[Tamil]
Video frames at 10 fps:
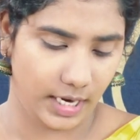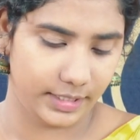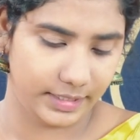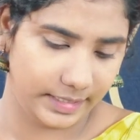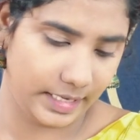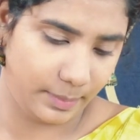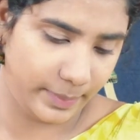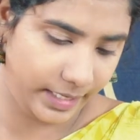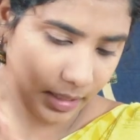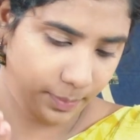அடுத்ததாக
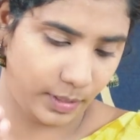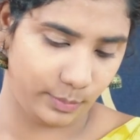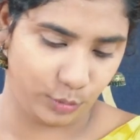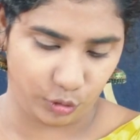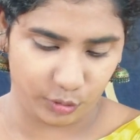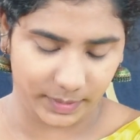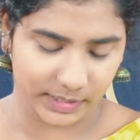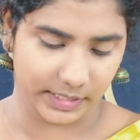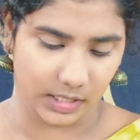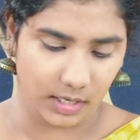நம்ம என்ன பண்ண போகிறோம்னு
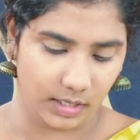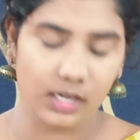பார்த்தீங்கன்னா